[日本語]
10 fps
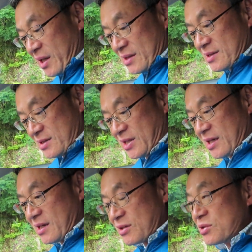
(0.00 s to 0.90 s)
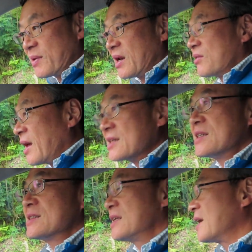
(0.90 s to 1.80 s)
れ素敵な車なので
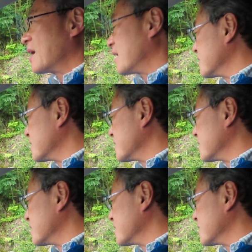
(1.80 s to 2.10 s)
走らせながら